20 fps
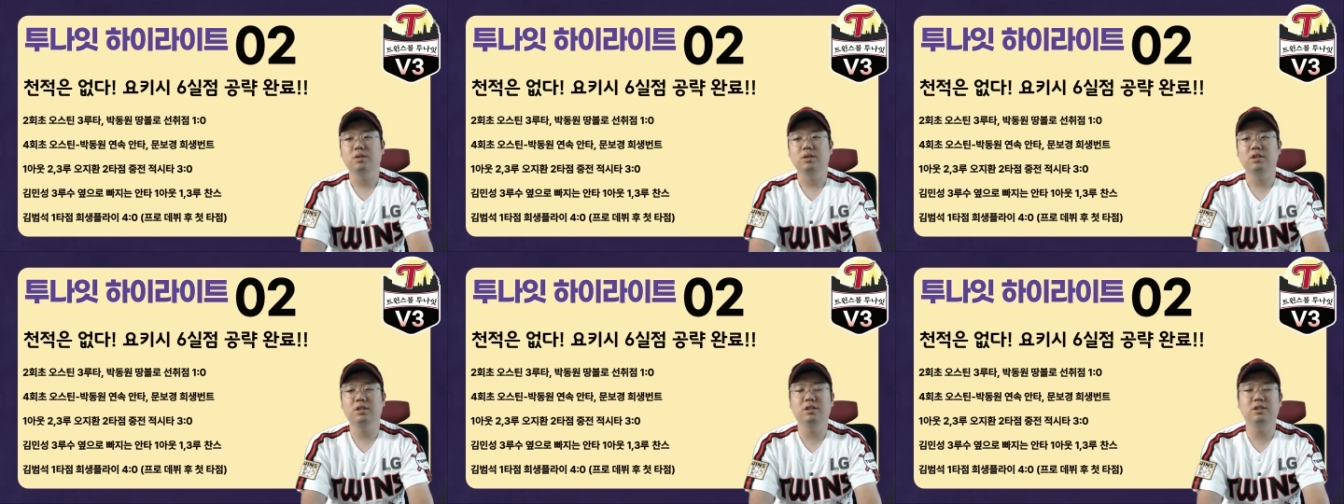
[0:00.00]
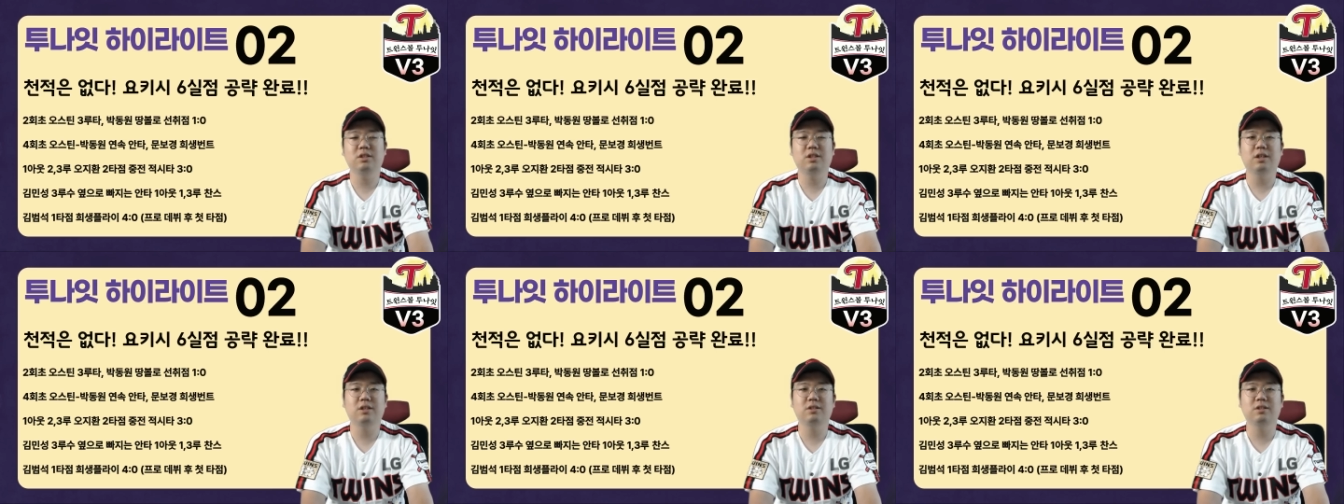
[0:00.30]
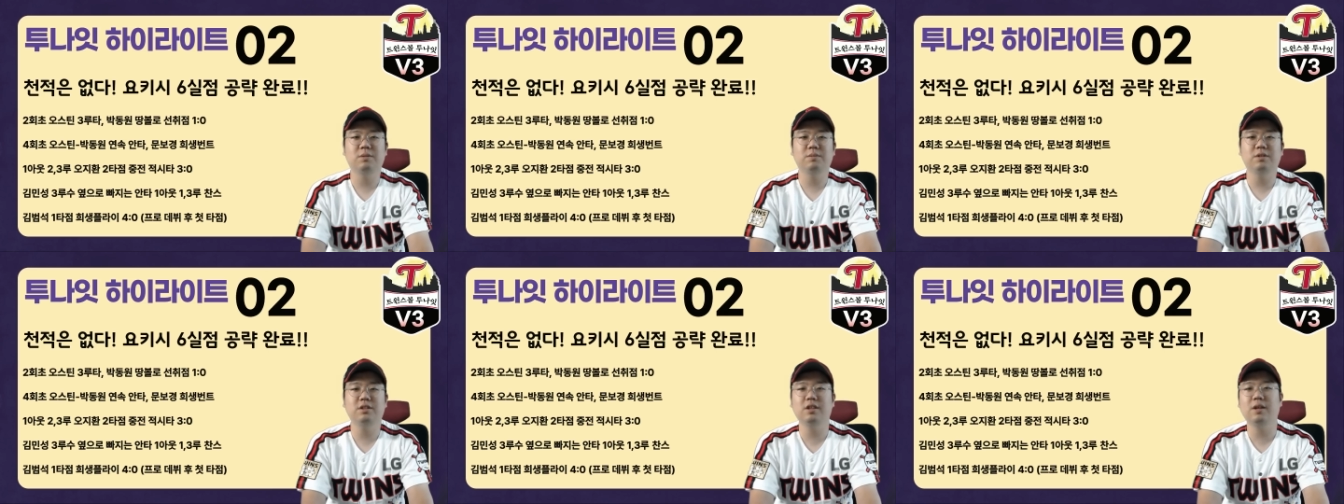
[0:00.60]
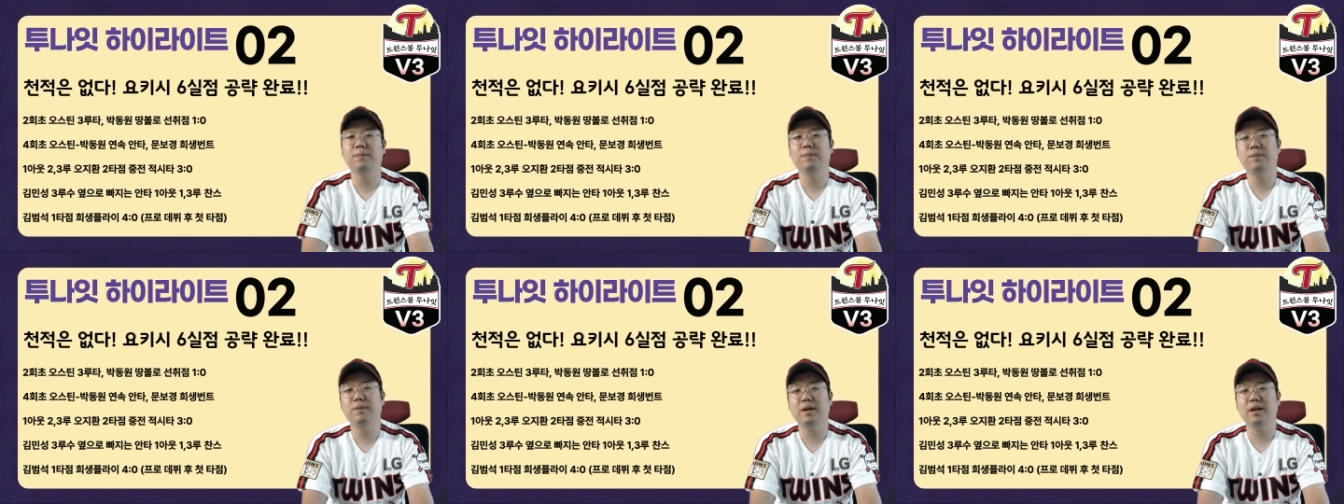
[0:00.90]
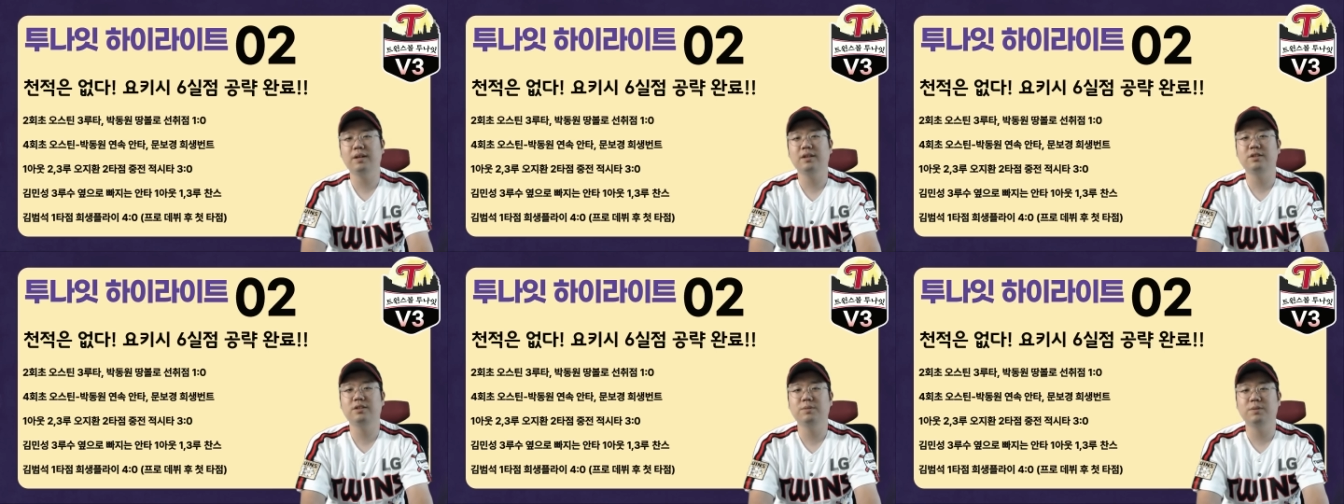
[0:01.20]
일 타점
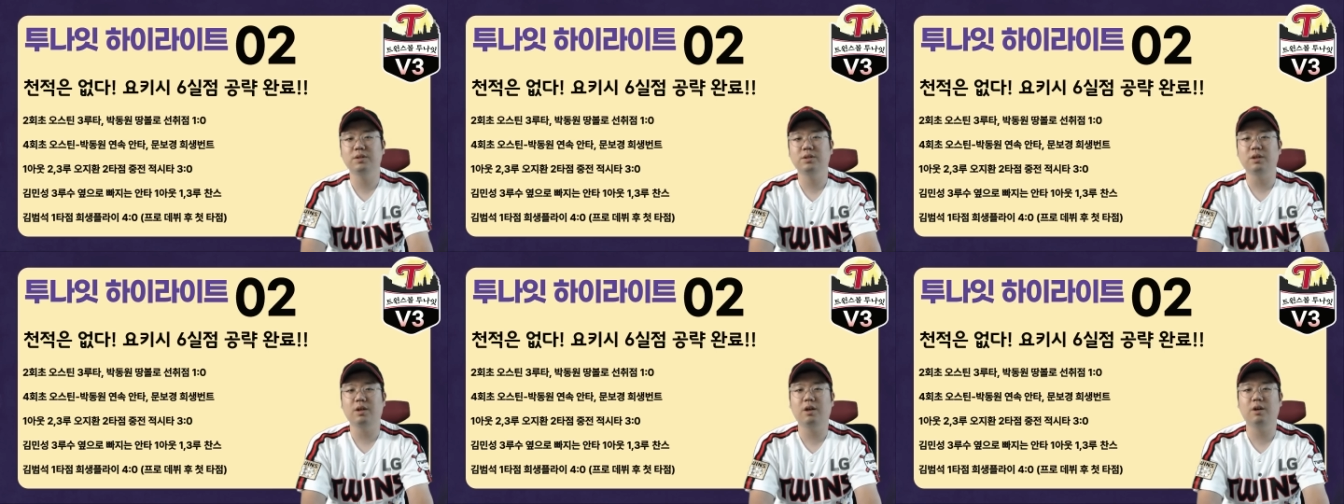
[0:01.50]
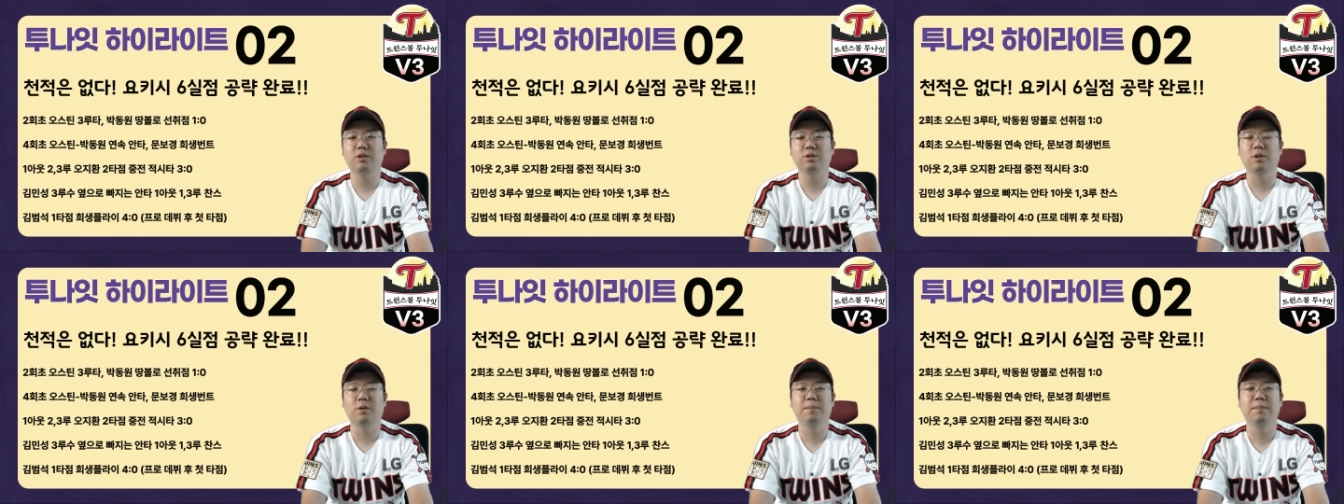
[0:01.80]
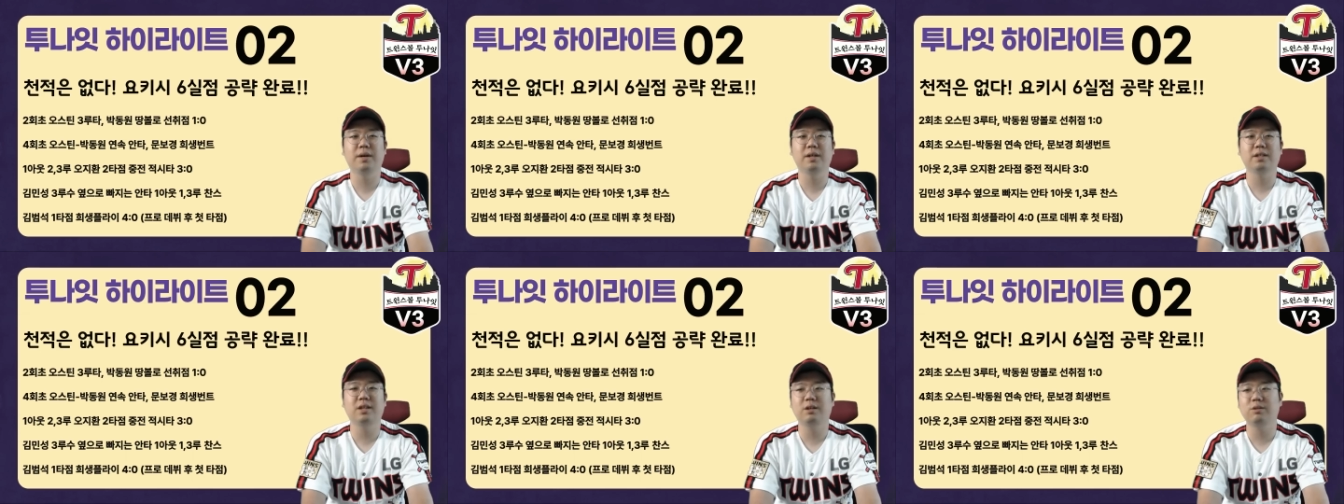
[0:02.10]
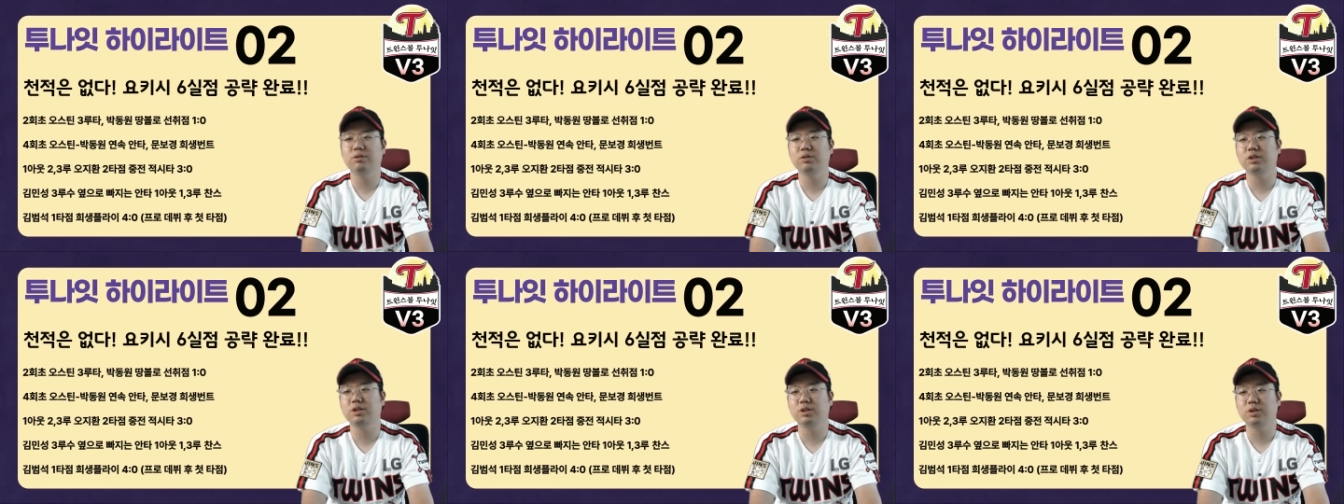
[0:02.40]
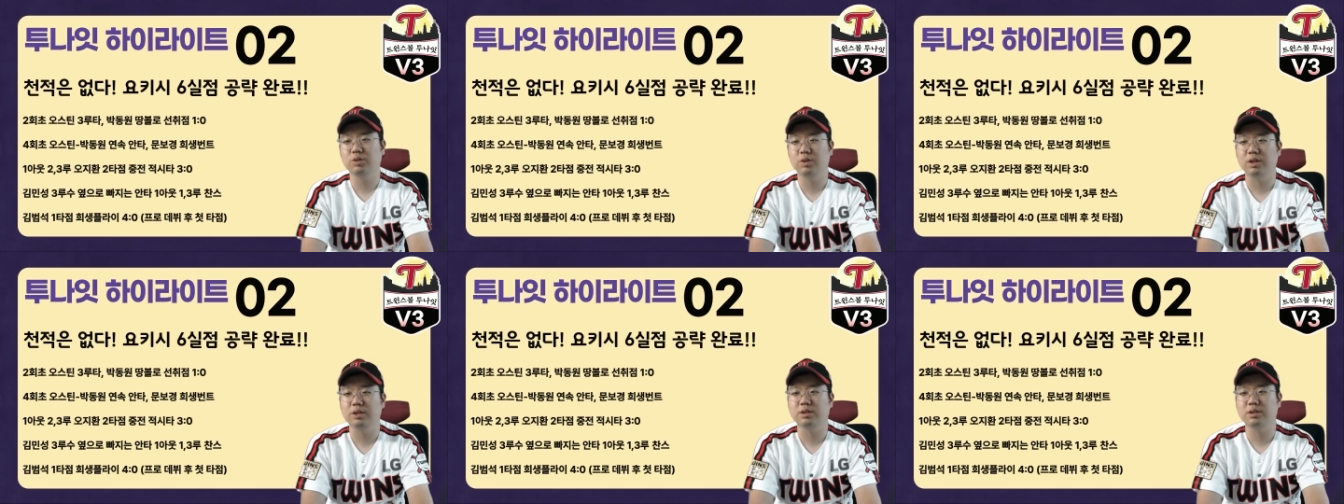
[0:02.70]
희생플라이를 치면서 아, 정말 타구질이
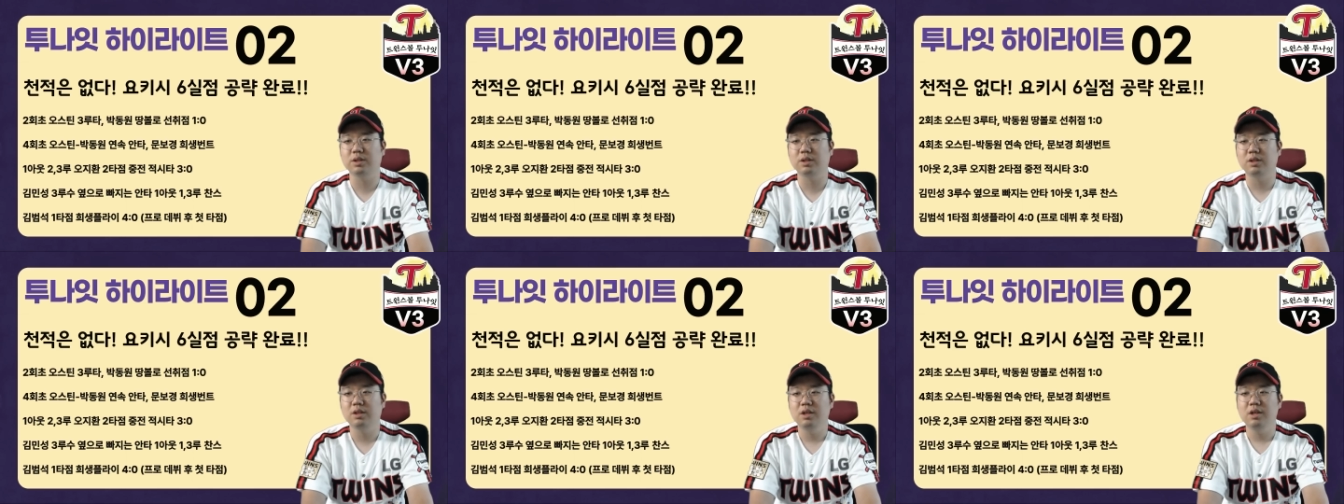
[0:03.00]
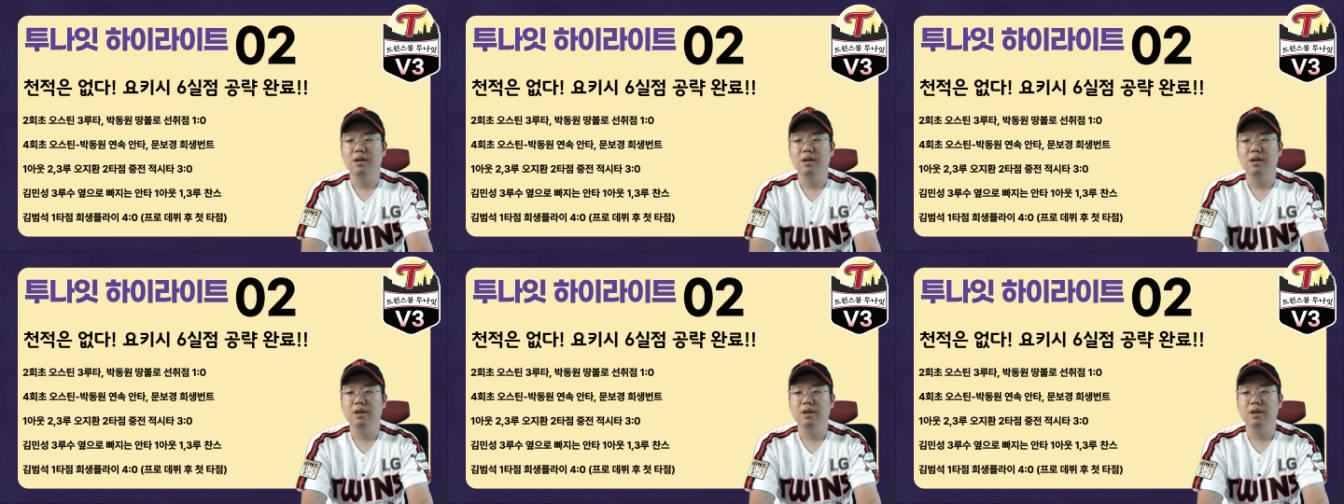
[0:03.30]
좋았죠.